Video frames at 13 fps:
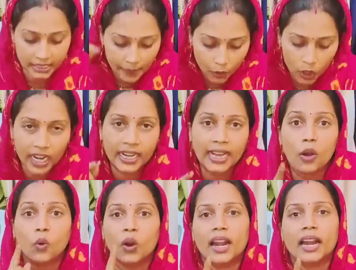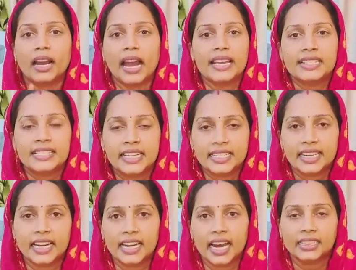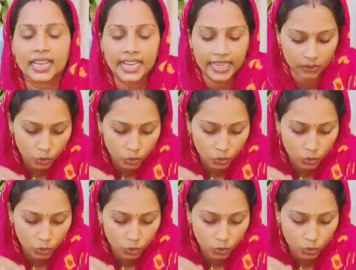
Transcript: जब वो लड़का वो लड़का इससे डर रहा था